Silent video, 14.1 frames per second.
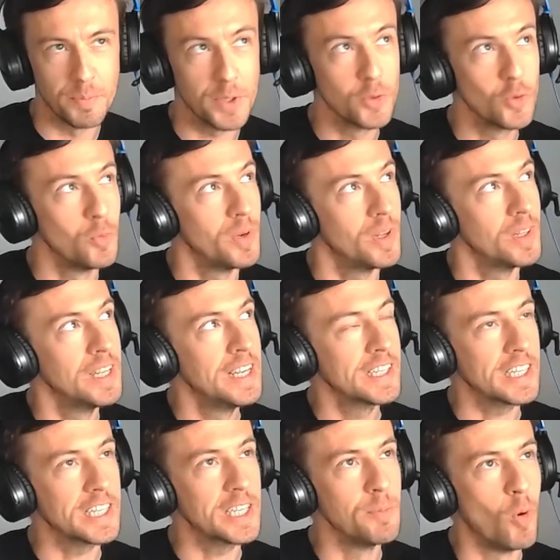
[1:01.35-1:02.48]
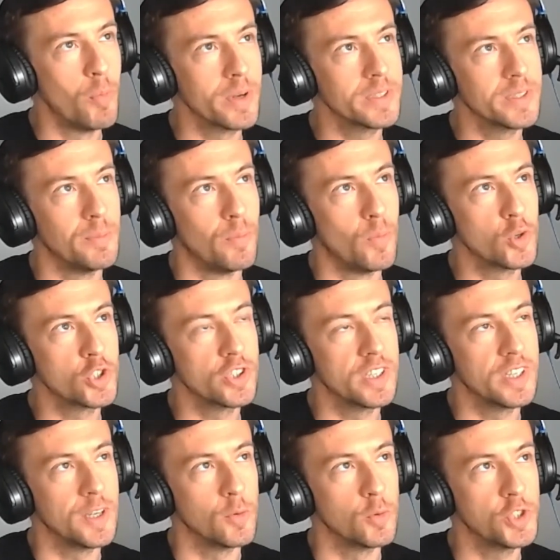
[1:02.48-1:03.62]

придумал, каким образом можно